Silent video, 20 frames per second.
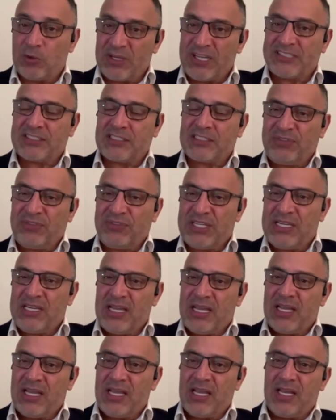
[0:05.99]
يعني الاصل
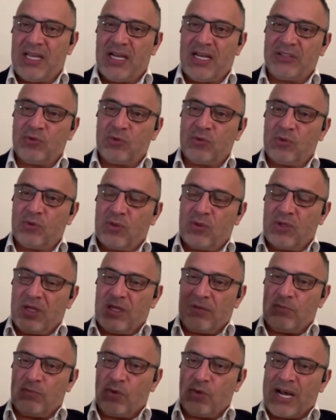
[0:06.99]
فيه انه
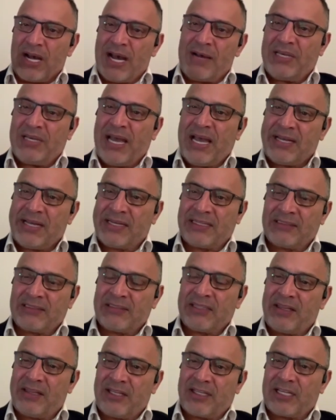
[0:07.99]
مقابل
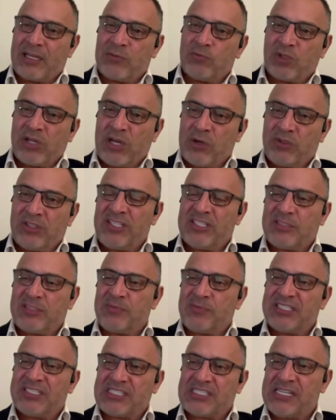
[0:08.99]
حركه نهضه كمكون
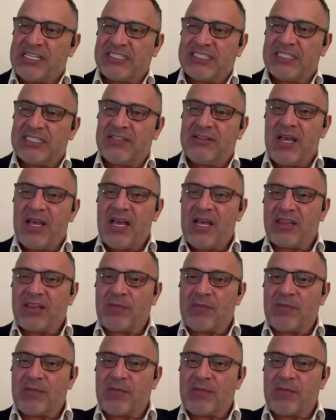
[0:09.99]
حزبي سياسي